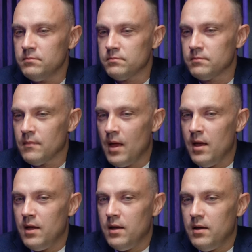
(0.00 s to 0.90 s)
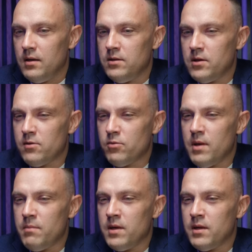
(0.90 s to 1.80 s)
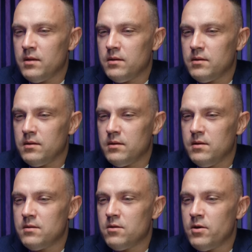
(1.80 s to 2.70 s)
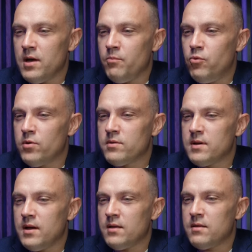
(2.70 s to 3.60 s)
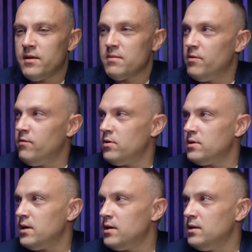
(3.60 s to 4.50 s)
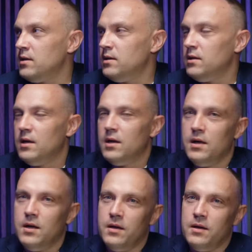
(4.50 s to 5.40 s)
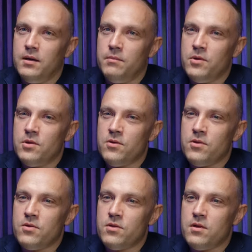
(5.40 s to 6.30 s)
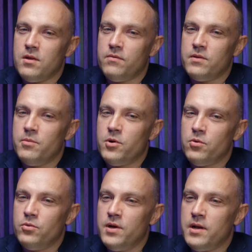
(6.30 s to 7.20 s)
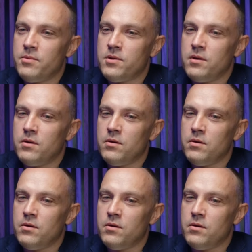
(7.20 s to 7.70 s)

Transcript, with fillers: Yy, interesuje mnie yy, historia Płocka zaraz po wojnie i e, Myślę, że jeszcze w tym roku uda nam się